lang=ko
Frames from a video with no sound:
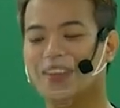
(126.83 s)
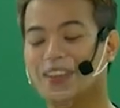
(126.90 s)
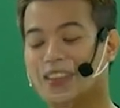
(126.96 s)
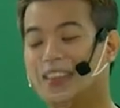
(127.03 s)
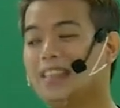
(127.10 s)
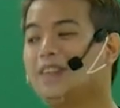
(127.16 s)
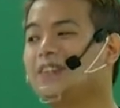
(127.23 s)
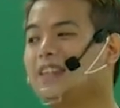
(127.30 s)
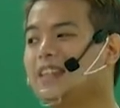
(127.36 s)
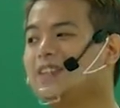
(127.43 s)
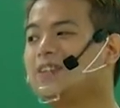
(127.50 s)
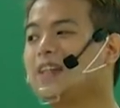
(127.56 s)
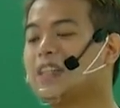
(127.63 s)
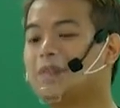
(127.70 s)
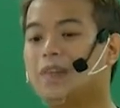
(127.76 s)
지급
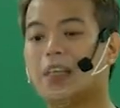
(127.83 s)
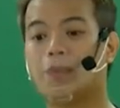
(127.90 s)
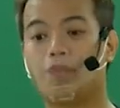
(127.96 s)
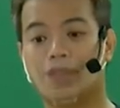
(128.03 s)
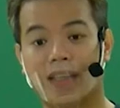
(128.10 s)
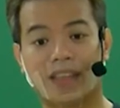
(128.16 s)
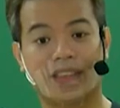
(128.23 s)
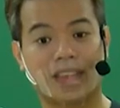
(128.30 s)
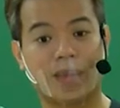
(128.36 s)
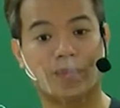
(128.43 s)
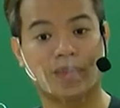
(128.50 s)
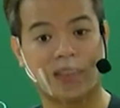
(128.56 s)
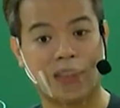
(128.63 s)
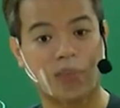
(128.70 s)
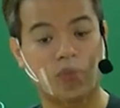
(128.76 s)
시기와 금액이 불확실한
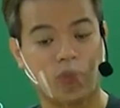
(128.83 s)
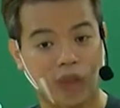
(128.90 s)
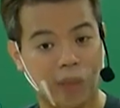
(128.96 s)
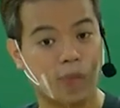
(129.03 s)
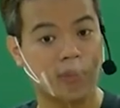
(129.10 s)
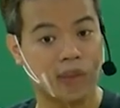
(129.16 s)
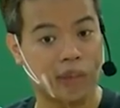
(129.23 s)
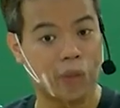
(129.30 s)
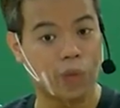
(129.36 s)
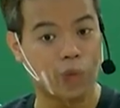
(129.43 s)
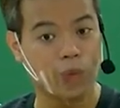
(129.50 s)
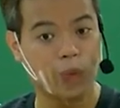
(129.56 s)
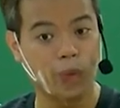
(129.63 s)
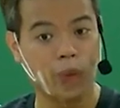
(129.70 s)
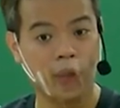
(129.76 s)
부채를 충당
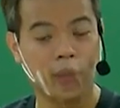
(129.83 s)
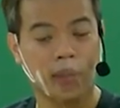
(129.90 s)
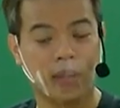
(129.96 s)
부채라고